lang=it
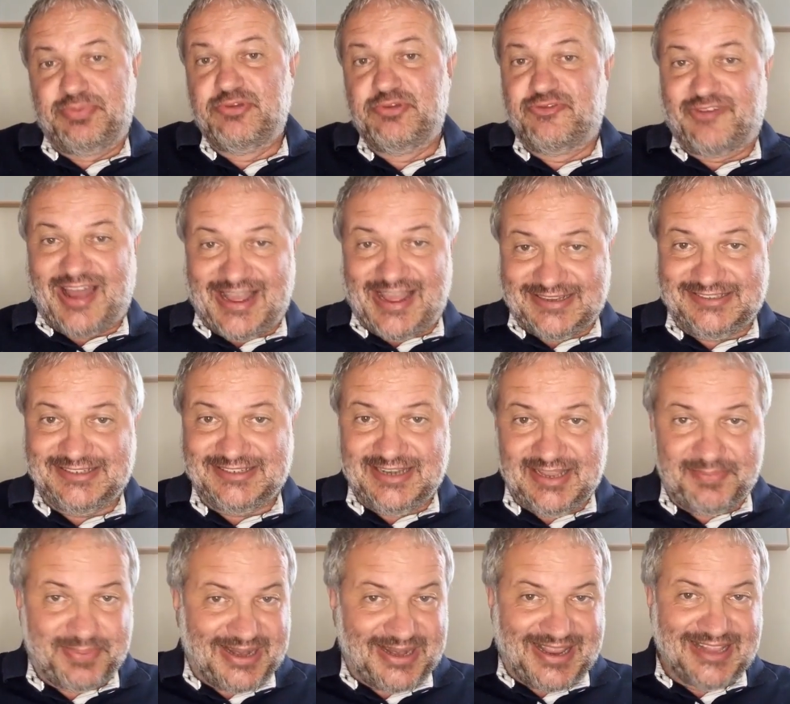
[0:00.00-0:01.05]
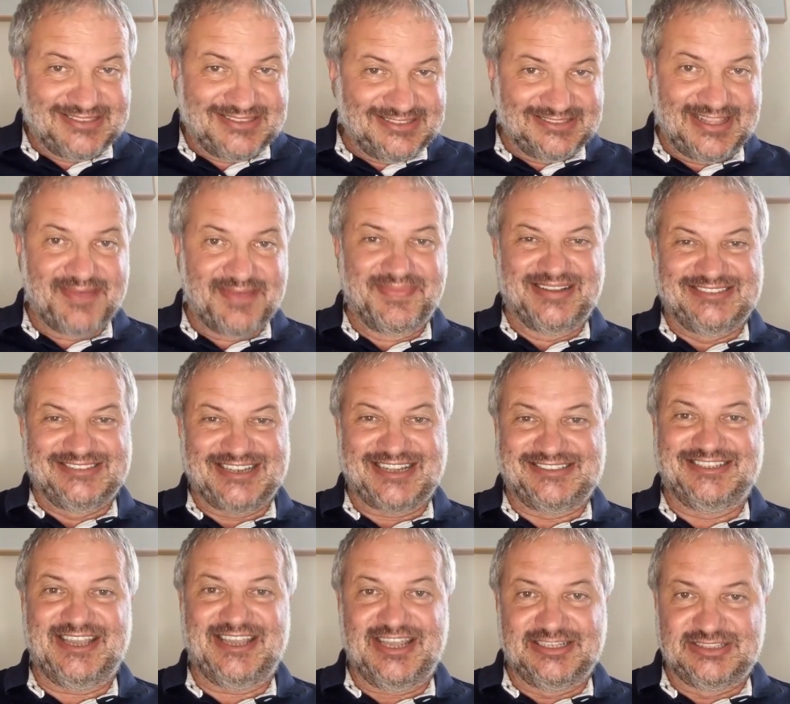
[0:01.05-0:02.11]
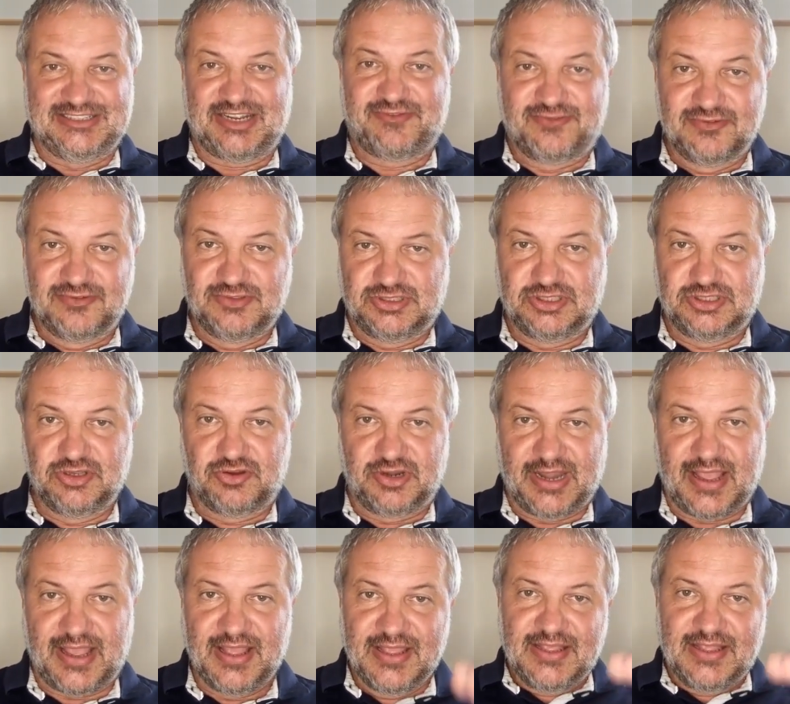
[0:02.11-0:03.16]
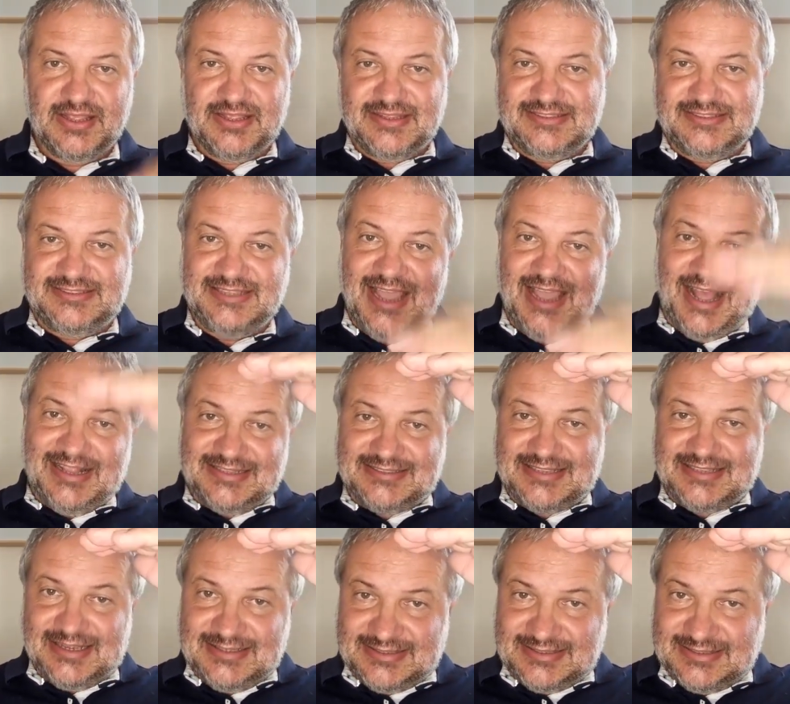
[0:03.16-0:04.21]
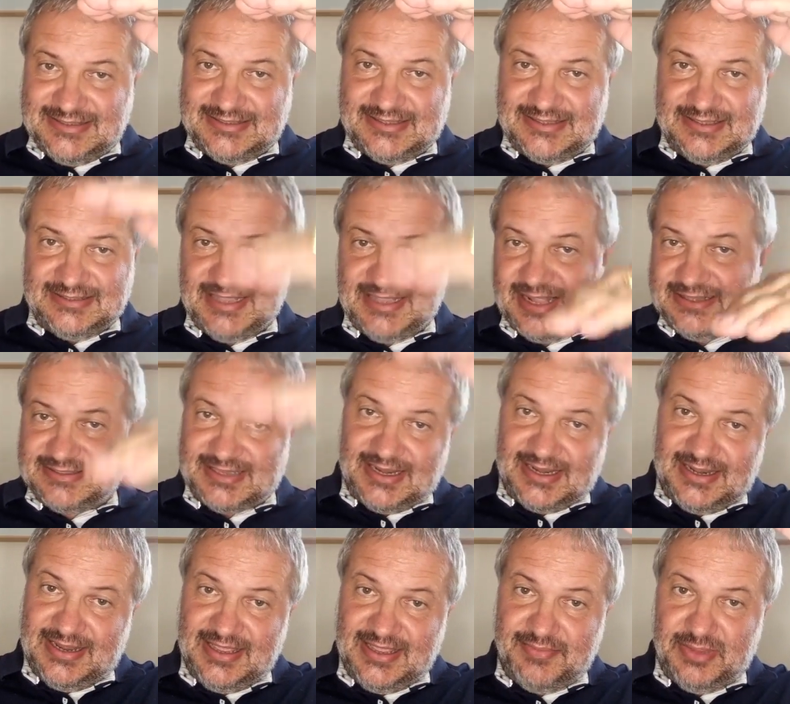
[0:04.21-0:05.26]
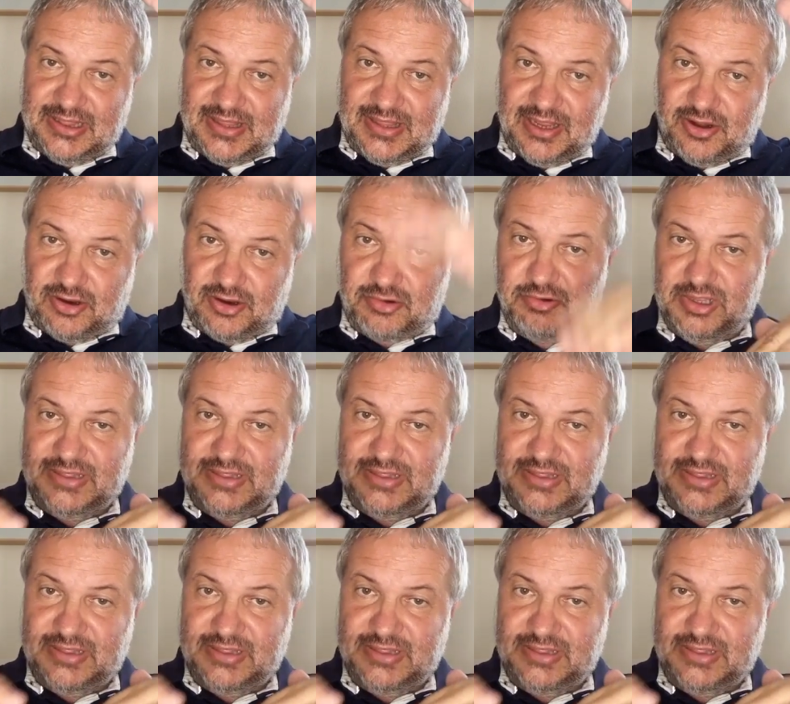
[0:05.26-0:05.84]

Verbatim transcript: facile, perché il sistema già c'è, già funziona, si alza il, si alza il limite, no?